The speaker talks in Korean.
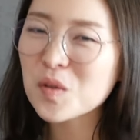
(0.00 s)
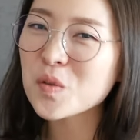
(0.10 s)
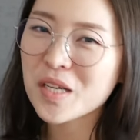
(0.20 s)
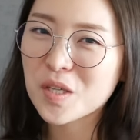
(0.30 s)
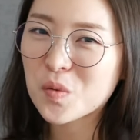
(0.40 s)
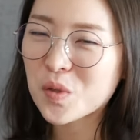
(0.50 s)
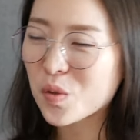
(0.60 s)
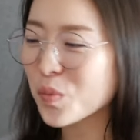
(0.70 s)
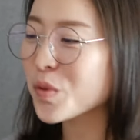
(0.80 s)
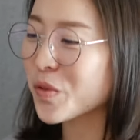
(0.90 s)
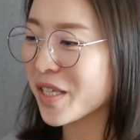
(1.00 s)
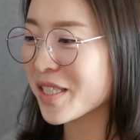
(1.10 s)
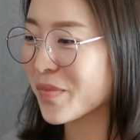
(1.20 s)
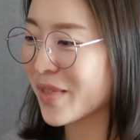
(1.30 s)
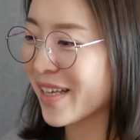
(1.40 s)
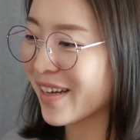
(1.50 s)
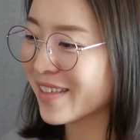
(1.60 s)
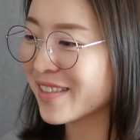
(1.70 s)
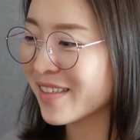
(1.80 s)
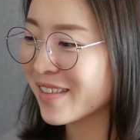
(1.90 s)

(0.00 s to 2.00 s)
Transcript: 형성한 경우라고 볼 수 있겠습니다.